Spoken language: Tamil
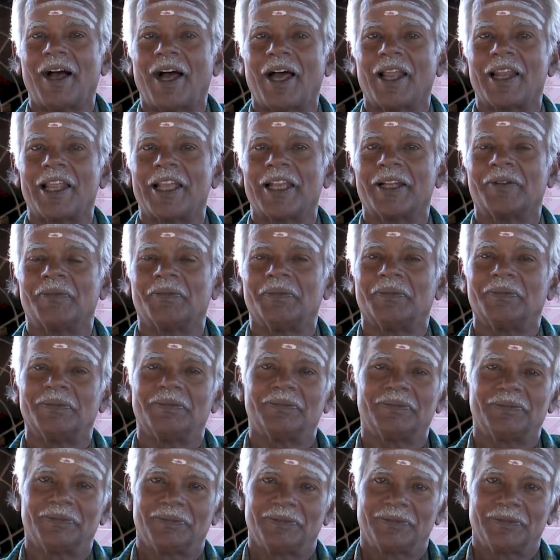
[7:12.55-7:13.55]
ஆலயம்
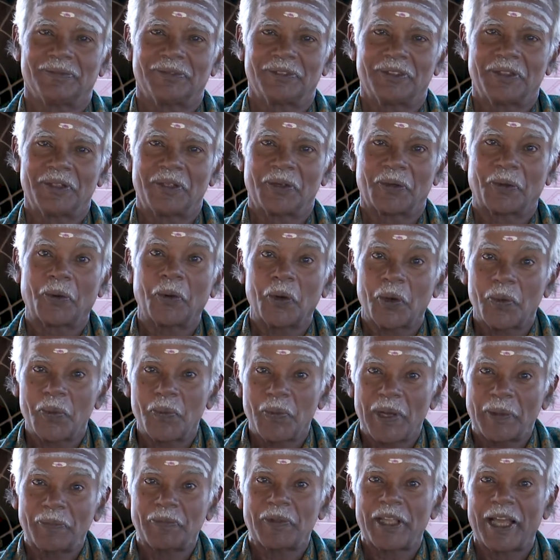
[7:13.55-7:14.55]

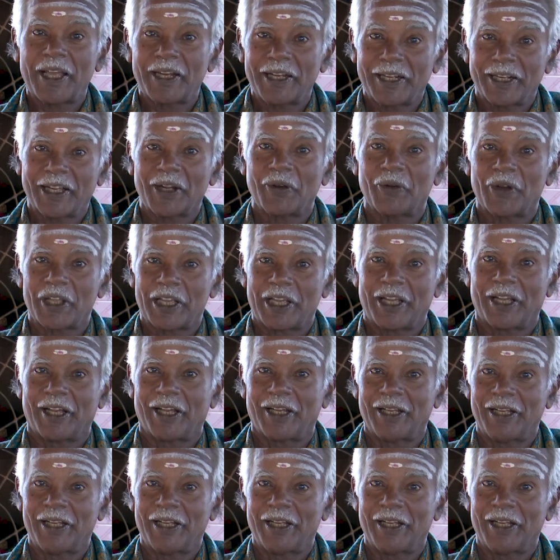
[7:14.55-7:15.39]
குடும்பம் தான் எங்களுடைய